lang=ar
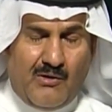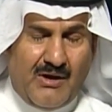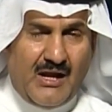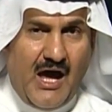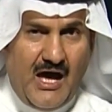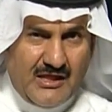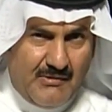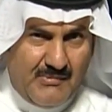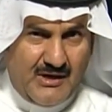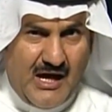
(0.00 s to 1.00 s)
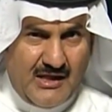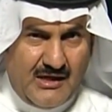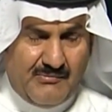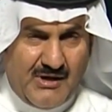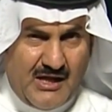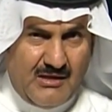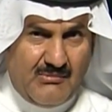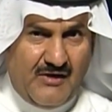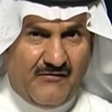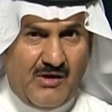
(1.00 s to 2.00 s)
والاعظم من هذا من هذا
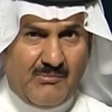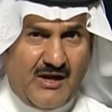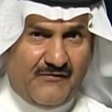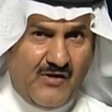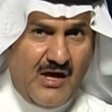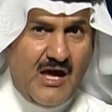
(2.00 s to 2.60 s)
الملف، ملف